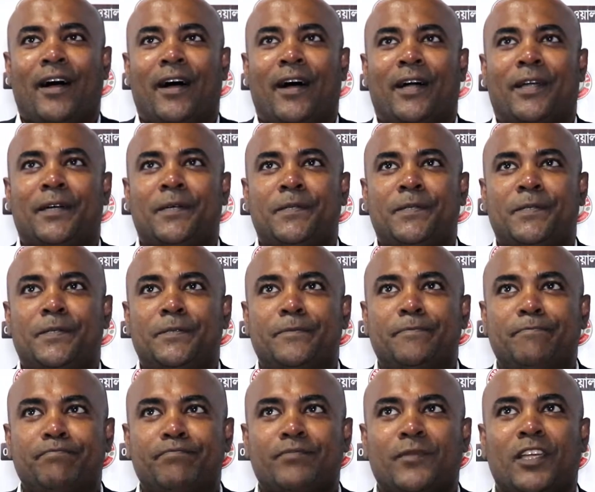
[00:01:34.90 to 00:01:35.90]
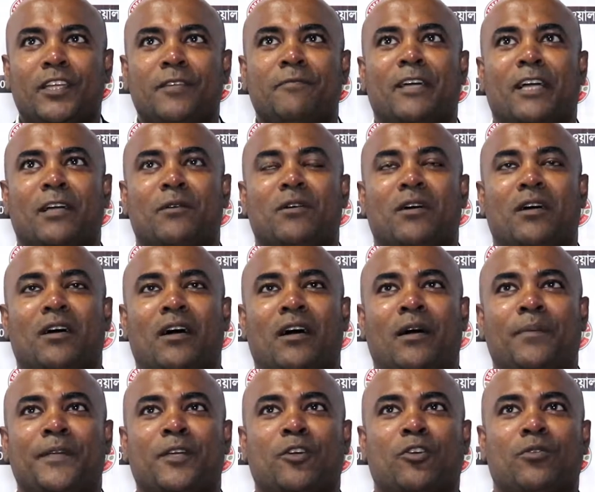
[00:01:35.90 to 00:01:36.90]
আর ইনফ্যাক্ট
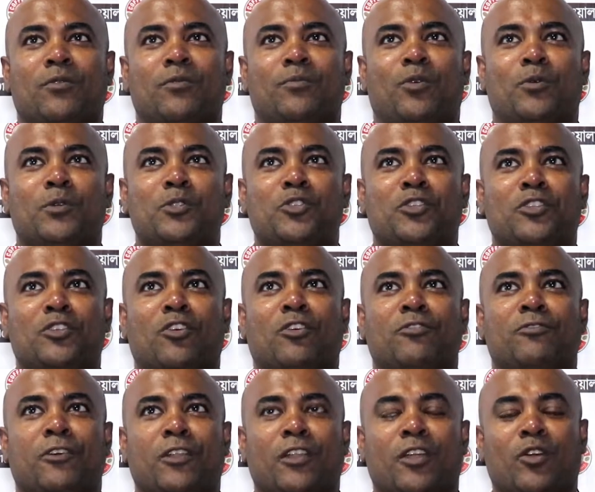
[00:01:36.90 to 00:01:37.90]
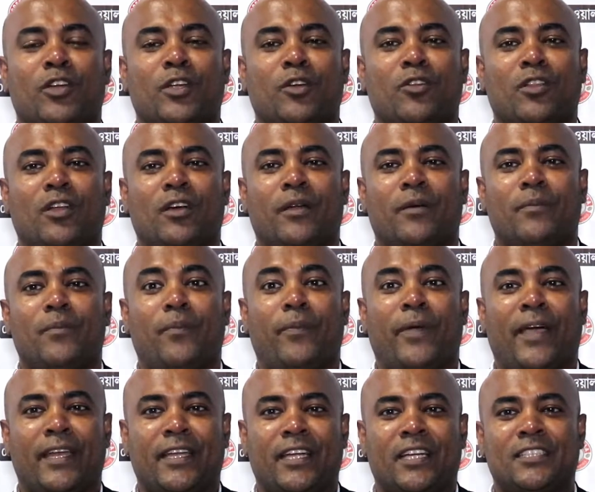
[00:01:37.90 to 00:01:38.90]
আমি ভবিষ্যতে কফিওয়ালার অনেকগুলো
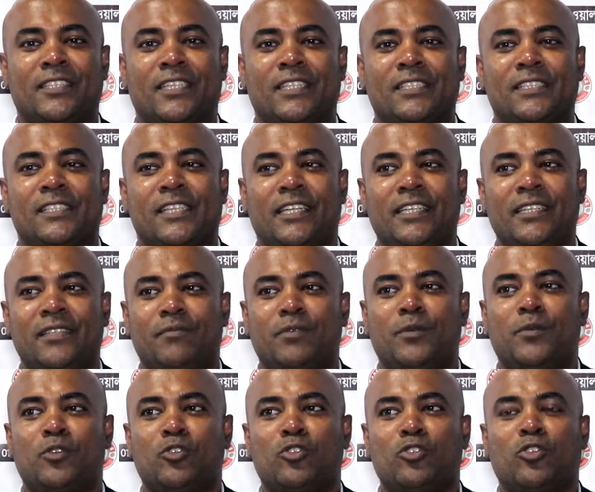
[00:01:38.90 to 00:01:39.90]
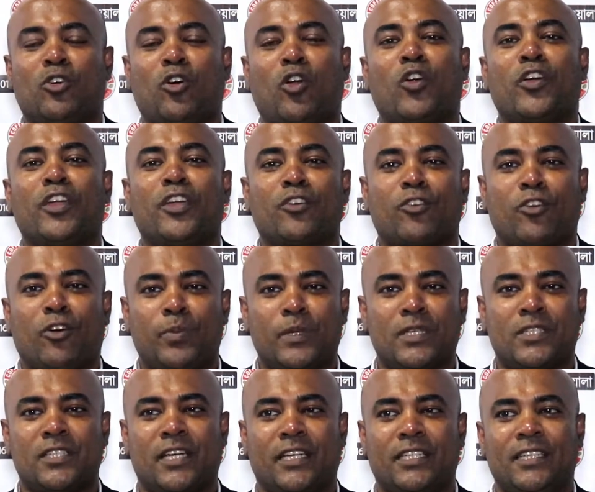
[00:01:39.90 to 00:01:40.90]
ভ্যারিয়েশান চাই বিভিন্ন ধরনের
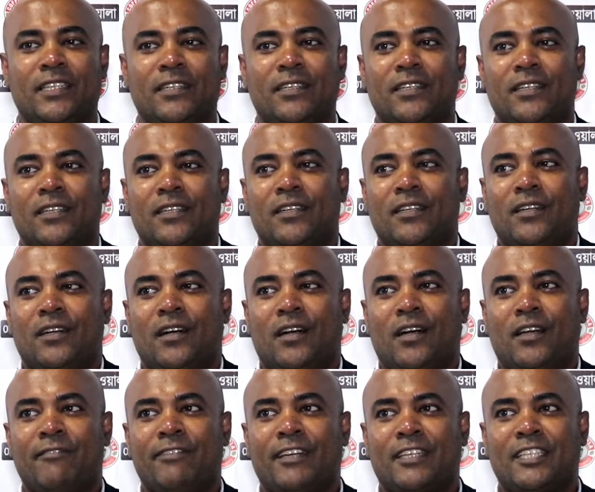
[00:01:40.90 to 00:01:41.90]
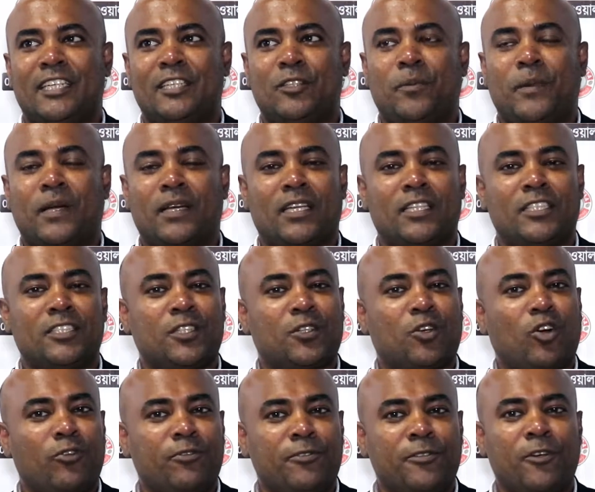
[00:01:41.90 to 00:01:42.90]
কফি চাই ইনফ্যাক্ট uh, যেহেতু বাংলাদেশে
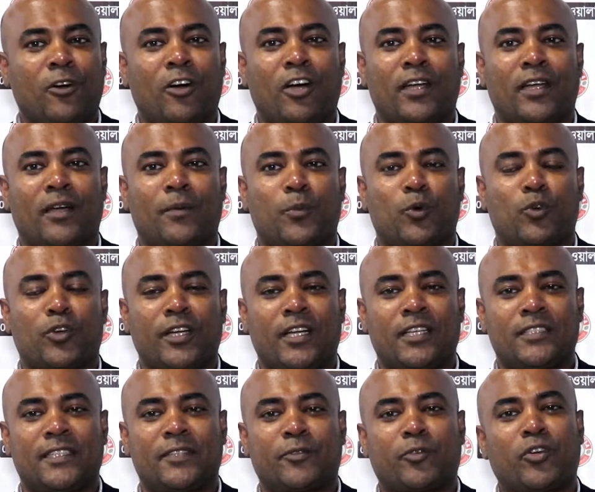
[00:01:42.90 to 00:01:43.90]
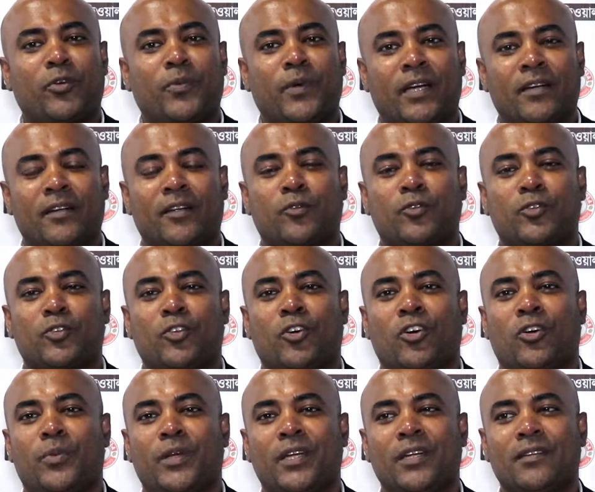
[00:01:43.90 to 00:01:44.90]
কফি হয় না প্রক্রিয়াজাত করে ব্র্যান্ডটা করতে
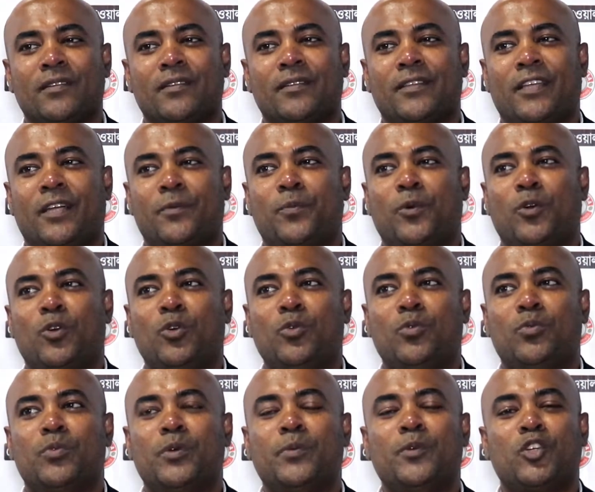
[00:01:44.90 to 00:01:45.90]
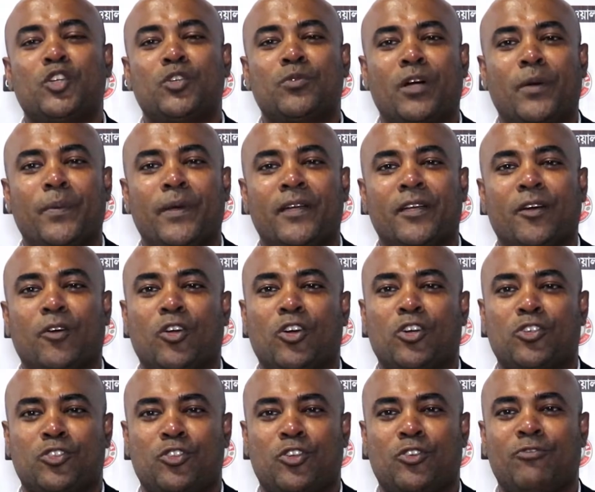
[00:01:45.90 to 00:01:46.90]
হবে তারপরেও বিভিন্নভাবে এটা
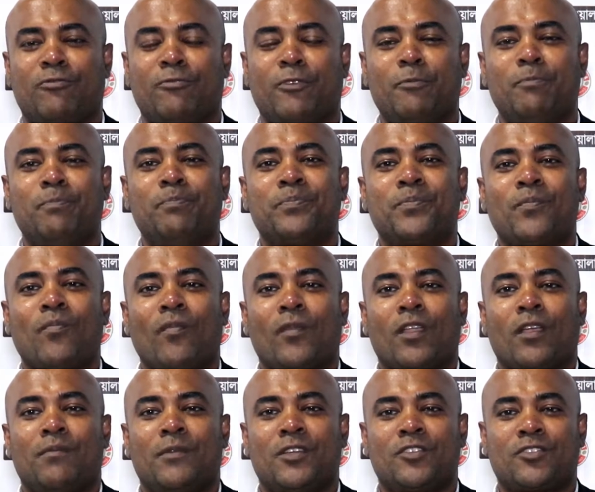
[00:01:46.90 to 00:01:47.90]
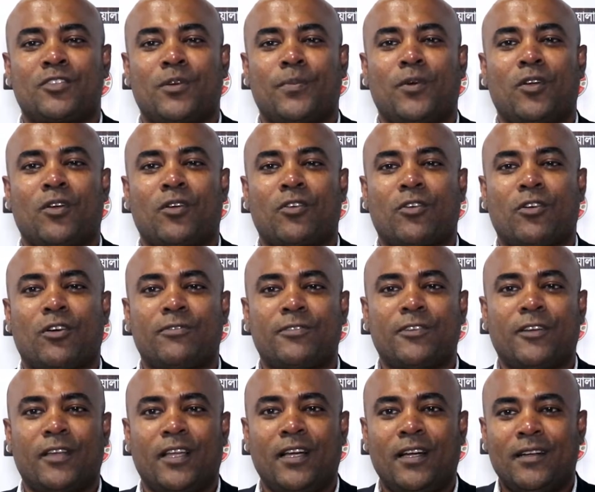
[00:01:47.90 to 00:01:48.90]
করা সম্ভব বেস্ট অফ লক
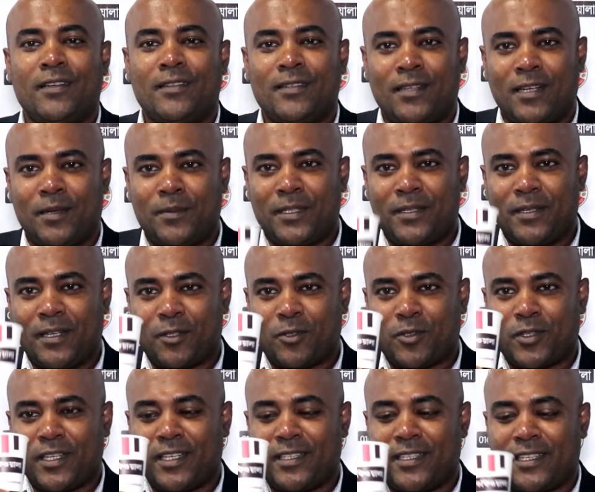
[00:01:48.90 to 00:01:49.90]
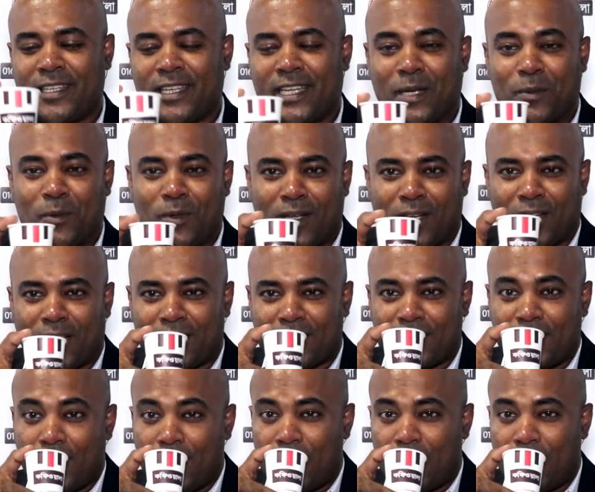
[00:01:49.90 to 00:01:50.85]
কফিওয়ালা আমি একটু খেয়ে দেখি কেমন লাগে আর